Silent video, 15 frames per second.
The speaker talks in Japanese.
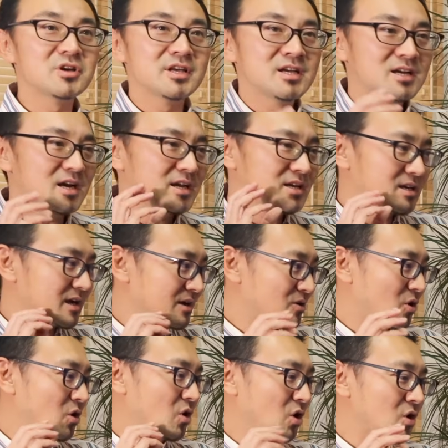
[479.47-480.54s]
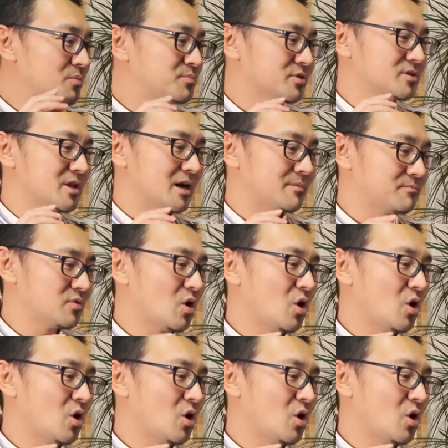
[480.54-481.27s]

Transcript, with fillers: 一回一回こうオープンアップ